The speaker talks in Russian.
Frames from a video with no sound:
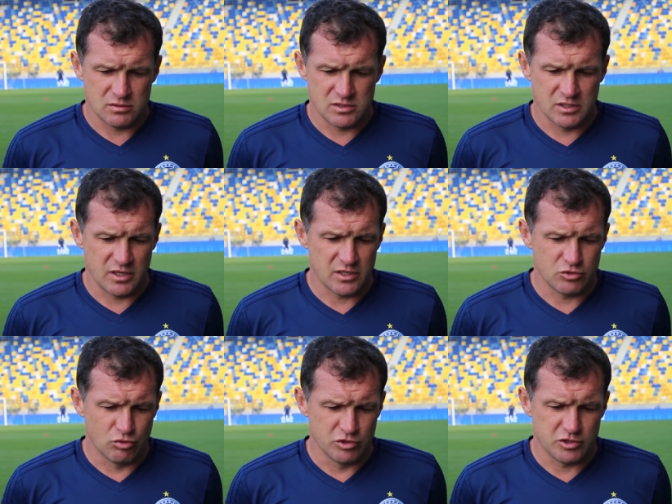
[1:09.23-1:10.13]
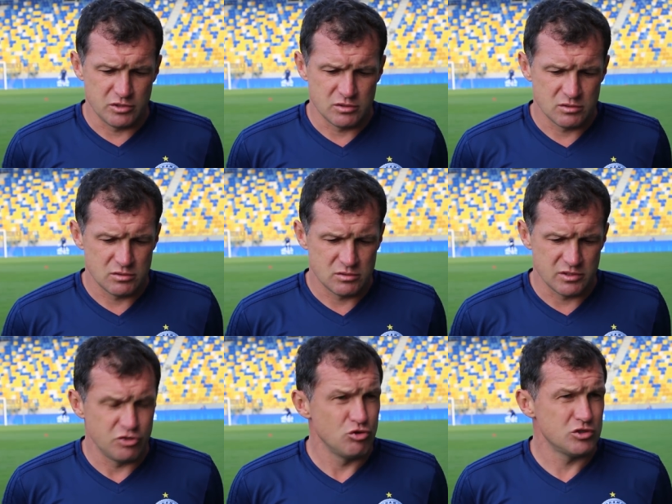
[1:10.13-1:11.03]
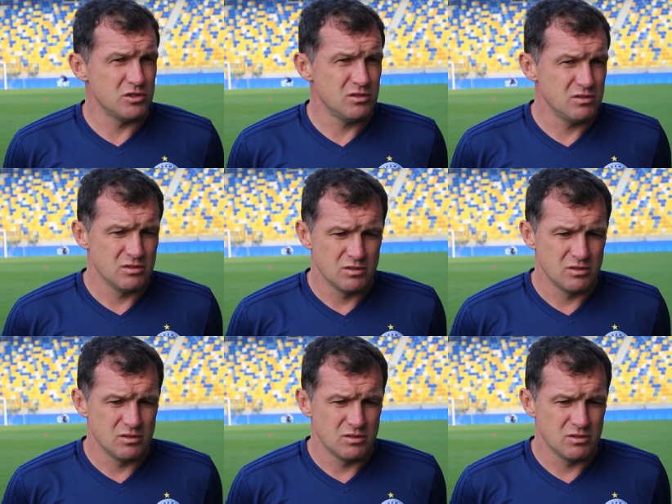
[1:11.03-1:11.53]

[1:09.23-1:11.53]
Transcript: сыграть очень надежно.